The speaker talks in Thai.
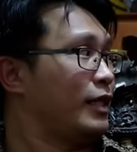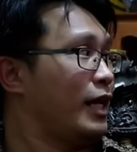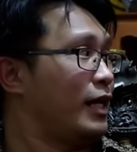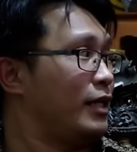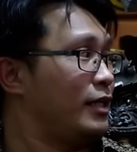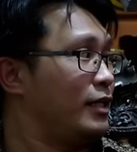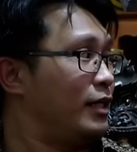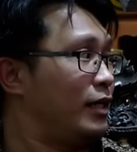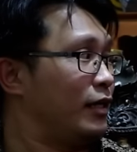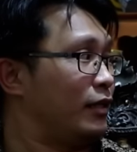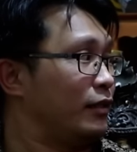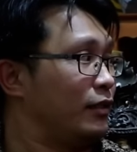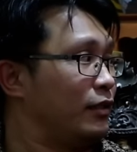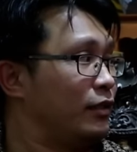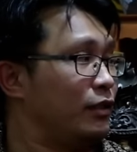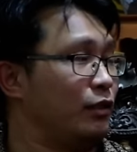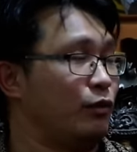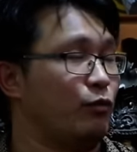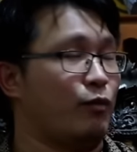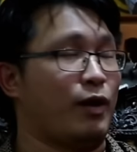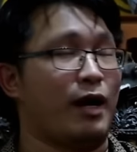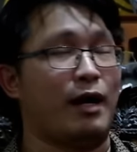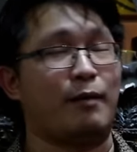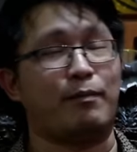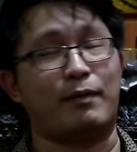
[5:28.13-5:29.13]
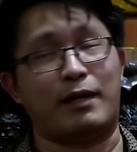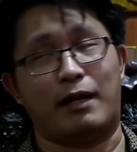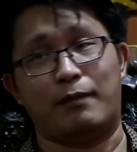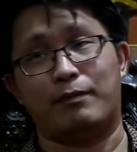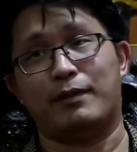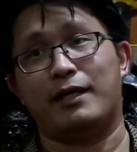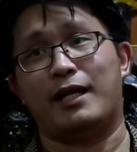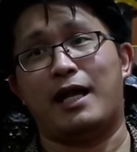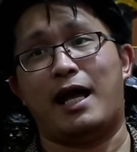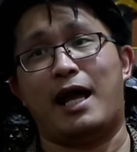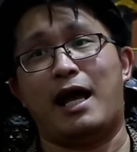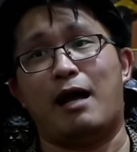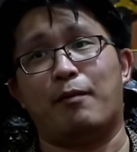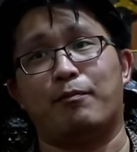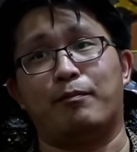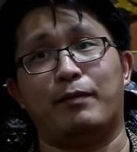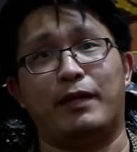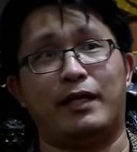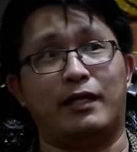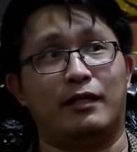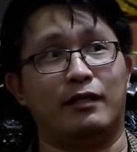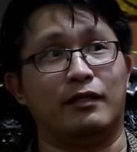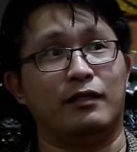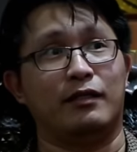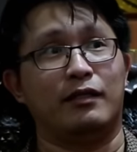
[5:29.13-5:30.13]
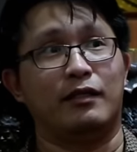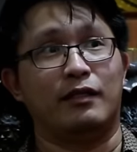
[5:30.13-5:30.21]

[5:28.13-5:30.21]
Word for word: ถ้าเกิดถือว่าพระพิราบเป็น